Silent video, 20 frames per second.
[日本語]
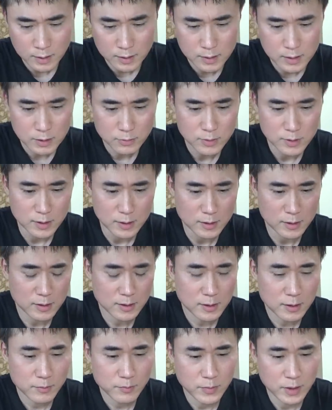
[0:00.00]
なのでね、
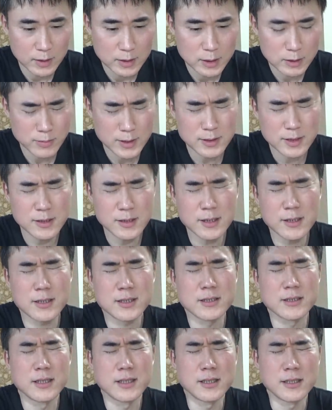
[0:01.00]
まあ、石破さんがで
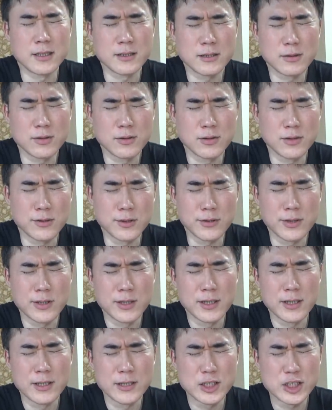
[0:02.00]
すねその
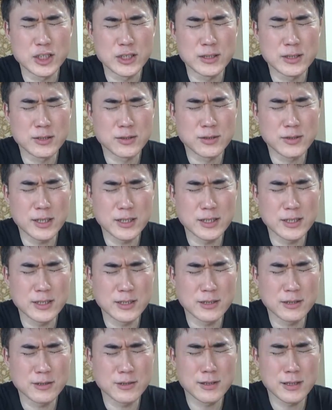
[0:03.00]
親中だ
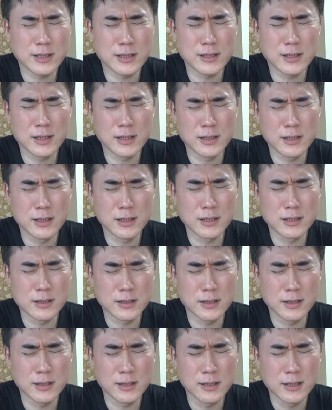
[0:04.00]
親中だって言ってです
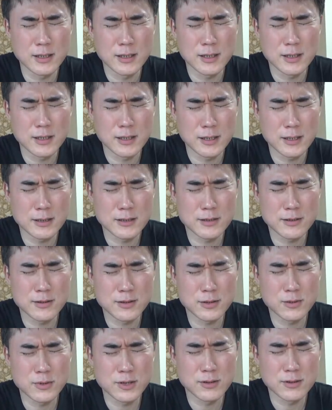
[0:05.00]
ね批判する
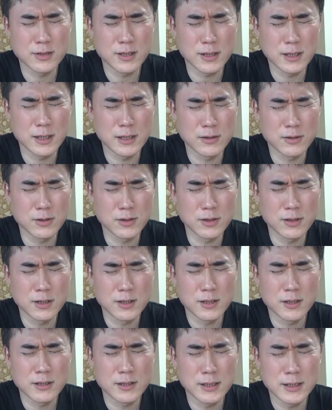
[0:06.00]
人もいるんだけれど
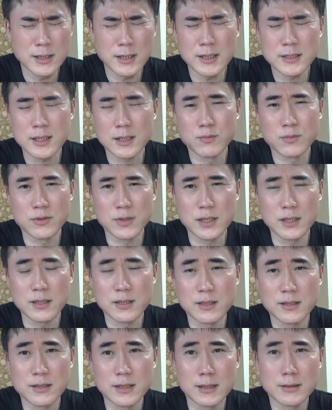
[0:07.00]
二階さんもね
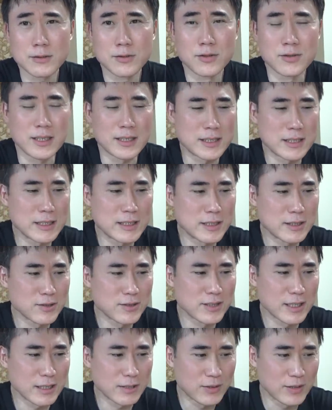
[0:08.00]
結構な親
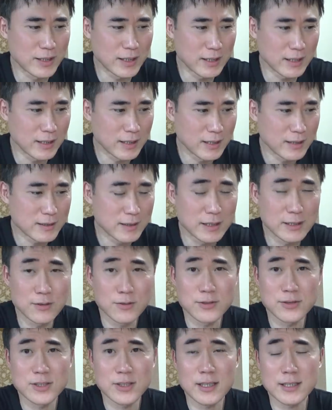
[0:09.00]
中なので結
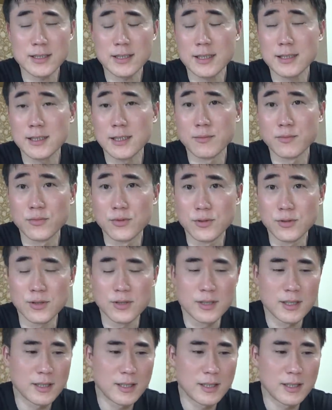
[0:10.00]
局菅政権も